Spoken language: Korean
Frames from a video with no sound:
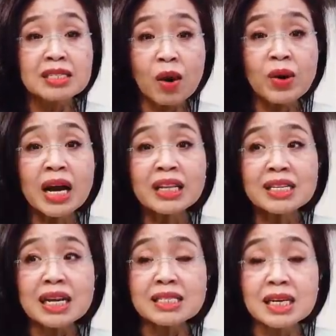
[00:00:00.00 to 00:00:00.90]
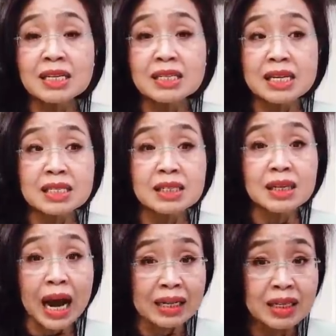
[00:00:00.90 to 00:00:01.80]
성가대 자체는
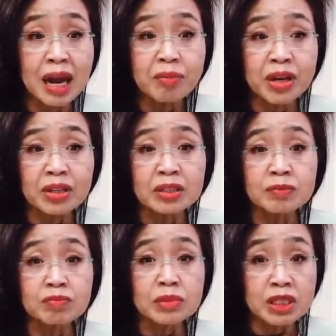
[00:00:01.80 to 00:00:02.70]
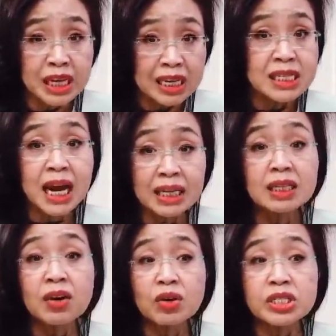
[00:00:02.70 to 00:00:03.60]
사실은 가능하면은 그
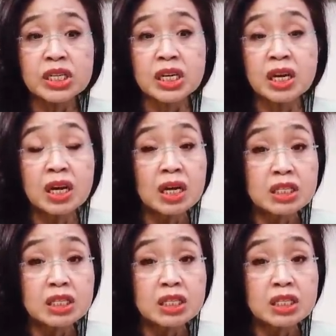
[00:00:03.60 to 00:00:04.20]
자제하는 것이